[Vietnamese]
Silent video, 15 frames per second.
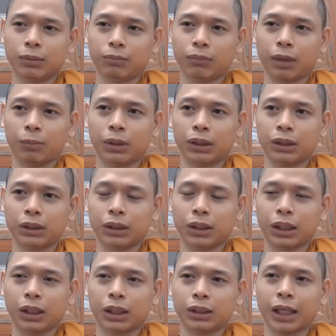mà mình
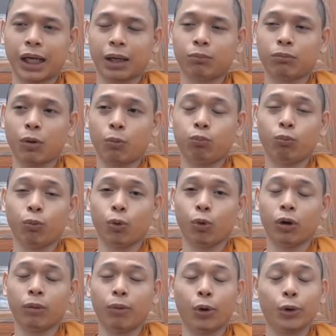à, gặt một
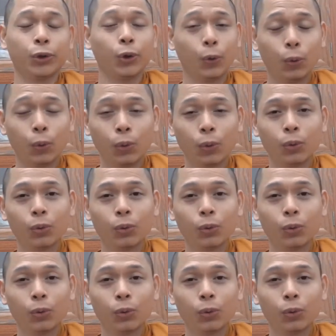mùa bội thu